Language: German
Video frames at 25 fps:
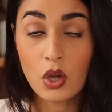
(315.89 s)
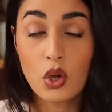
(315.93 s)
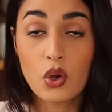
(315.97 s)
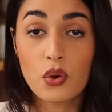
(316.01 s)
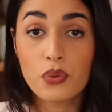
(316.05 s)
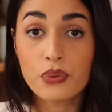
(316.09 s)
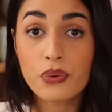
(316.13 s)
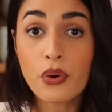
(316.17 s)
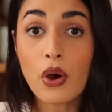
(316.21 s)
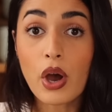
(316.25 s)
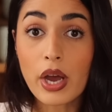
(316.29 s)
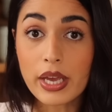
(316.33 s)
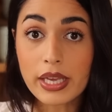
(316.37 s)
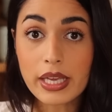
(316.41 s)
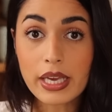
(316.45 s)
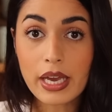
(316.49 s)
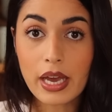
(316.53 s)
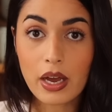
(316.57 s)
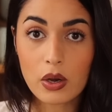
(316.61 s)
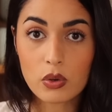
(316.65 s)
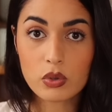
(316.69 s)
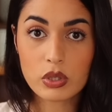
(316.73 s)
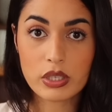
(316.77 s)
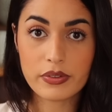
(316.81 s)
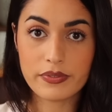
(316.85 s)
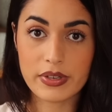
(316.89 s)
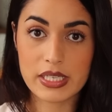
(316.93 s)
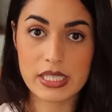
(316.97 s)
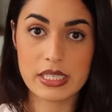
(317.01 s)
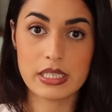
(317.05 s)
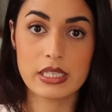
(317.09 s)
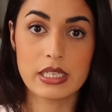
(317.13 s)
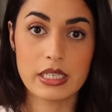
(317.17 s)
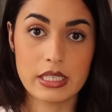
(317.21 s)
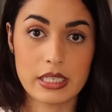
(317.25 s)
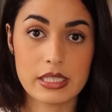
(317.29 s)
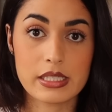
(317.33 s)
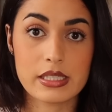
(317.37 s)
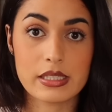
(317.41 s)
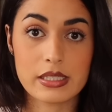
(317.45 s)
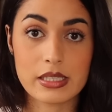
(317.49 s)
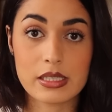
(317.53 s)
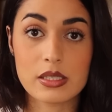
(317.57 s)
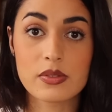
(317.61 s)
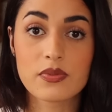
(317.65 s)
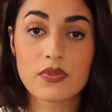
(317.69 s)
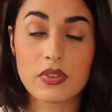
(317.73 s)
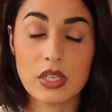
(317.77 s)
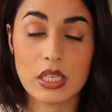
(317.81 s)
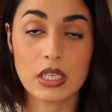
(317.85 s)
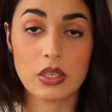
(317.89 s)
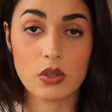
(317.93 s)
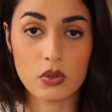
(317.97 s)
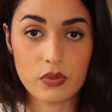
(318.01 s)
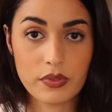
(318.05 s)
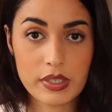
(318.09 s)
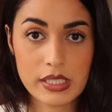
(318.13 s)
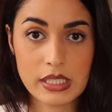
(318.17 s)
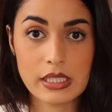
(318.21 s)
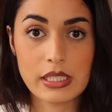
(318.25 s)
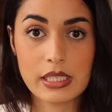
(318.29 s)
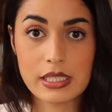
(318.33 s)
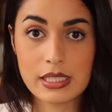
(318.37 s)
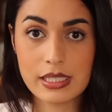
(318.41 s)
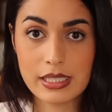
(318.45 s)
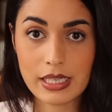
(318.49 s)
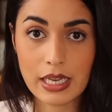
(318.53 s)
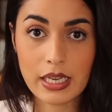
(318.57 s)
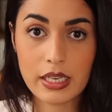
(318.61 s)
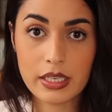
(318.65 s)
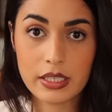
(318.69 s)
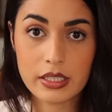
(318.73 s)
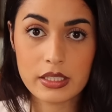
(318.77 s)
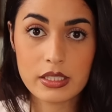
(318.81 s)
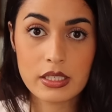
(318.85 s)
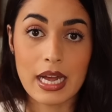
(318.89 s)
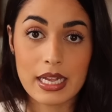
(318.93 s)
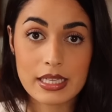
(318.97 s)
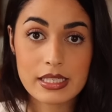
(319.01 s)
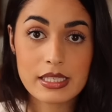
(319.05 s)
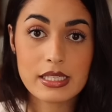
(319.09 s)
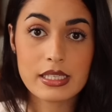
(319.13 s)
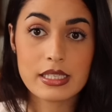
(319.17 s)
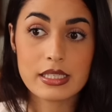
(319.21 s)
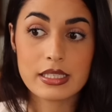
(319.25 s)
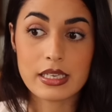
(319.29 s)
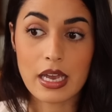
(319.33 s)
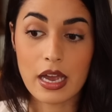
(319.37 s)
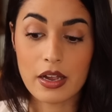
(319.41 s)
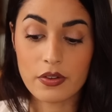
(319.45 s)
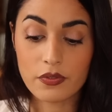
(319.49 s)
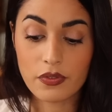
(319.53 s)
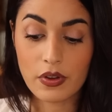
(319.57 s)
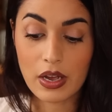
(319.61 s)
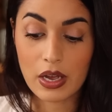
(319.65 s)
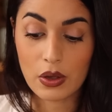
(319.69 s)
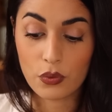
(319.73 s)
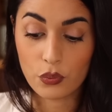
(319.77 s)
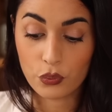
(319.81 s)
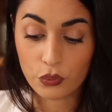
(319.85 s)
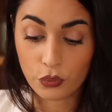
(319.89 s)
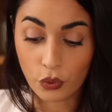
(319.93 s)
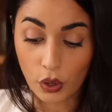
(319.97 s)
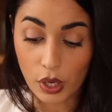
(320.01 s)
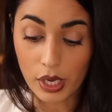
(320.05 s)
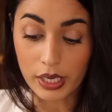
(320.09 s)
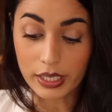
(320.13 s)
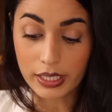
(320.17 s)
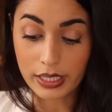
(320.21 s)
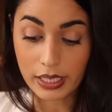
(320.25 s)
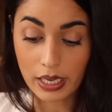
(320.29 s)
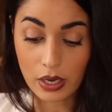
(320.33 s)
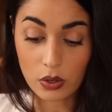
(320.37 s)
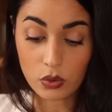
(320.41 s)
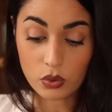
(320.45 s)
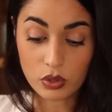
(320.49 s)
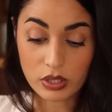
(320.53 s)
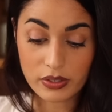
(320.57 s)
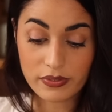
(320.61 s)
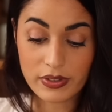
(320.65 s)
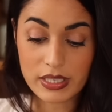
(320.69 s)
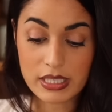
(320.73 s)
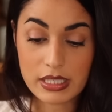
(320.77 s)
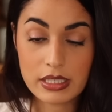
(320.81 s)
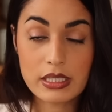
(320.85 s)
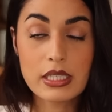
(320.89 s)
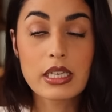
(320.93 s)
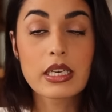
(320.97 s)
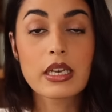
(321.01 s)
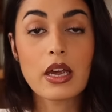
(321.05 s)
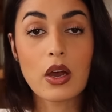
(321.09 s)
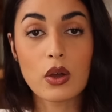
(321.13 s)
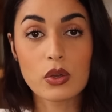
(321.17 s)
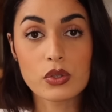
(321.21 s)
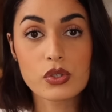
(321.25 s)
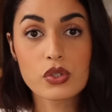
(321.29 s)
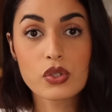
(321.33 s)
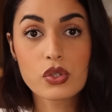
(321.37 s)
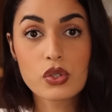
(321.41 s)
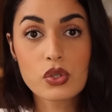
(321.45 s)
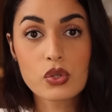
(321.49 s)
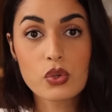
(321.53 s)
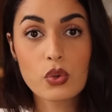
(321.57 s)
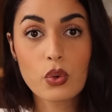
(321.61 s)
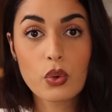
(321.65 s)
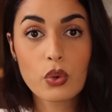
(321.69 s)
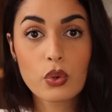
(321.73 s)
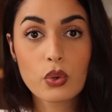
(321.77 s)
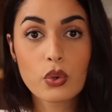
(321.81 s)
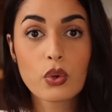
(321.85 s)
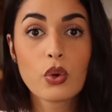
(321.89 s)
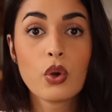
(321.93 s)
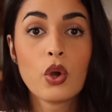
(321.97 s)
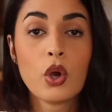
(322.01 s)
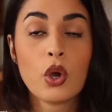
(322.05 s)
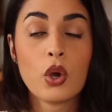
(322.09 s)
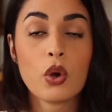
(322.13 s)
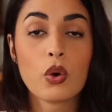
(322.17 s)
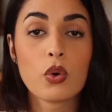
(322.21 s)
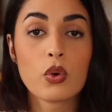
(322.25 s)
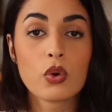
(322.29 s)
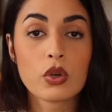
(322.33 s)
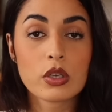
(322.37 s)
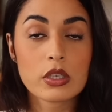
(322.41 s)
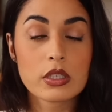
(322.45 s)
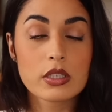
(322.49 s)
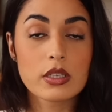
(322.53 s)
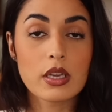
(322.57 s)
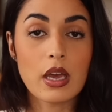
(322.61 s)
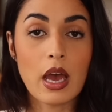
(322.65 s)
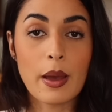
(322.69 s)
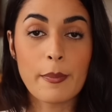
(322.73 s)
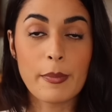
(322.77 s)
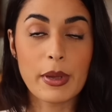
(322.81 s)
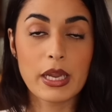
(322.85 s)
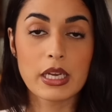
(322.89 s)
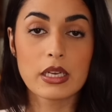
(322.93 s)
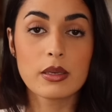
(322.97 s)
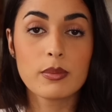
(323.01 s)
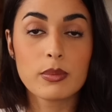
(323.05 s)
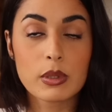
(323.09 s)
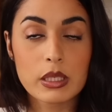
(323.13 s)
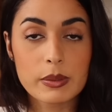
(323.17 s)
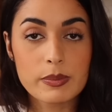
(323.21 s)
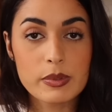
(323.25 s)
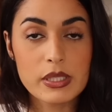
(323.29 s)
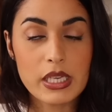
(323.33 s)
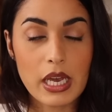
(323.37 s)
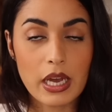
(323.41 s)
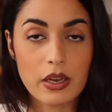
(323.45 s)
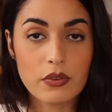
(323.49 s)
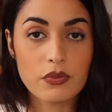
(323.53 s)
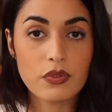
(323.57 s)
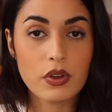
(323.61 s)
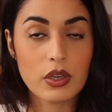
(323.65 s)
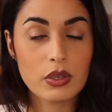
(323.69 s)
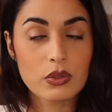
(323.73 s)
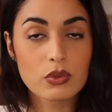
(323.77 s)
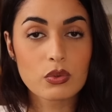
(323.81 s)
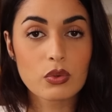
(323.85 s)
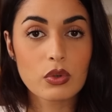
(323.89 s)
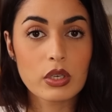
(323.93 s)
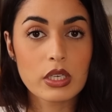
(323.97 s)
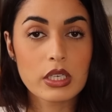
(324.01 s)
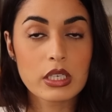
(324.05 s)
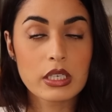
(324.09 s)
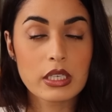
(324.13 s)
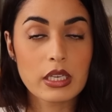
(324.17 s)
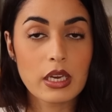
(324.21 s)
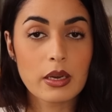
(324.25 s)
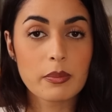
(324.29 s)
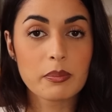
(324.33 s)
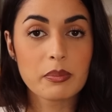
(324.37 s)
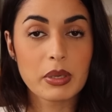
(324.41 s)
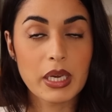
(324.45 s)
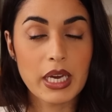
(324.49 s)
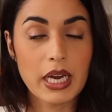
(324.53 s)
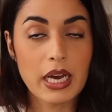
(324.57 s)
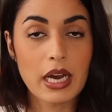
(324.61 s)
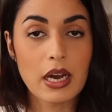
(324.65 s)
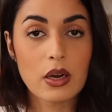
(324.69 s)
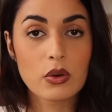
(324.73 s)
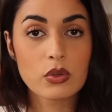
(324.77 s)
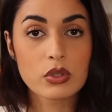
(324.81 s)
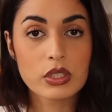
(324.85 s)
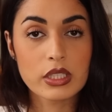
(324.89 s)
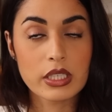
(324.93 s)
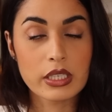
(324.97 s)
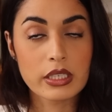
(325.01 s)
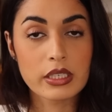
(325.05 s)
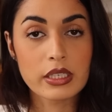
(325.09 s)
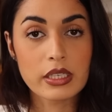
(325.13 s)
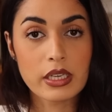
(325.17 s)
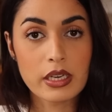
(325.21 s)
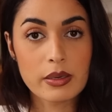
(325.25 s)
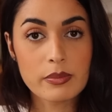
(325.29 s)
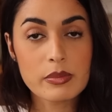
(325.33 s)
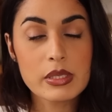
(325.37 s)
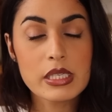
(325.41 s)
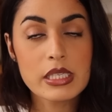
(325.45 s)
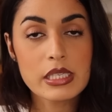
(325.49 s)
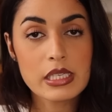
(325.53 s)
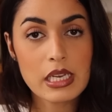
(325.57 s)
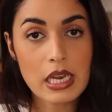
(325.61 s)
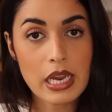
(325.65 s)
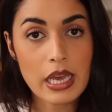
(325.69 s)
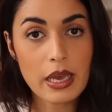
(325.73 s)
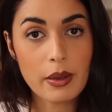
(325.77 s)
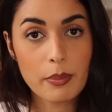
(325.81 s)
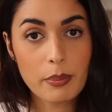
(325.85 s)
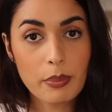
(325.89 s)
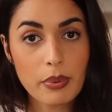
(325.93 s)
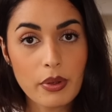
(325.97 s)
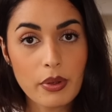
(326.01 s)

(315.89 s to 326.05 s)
vor ihrer Universität, das ist das Video, was ihr seht, hat sie sich einfach vor ihrer Universität ausgezogen und am Ende blieb sie einfach nur in ihrem BH und in ihrem Slip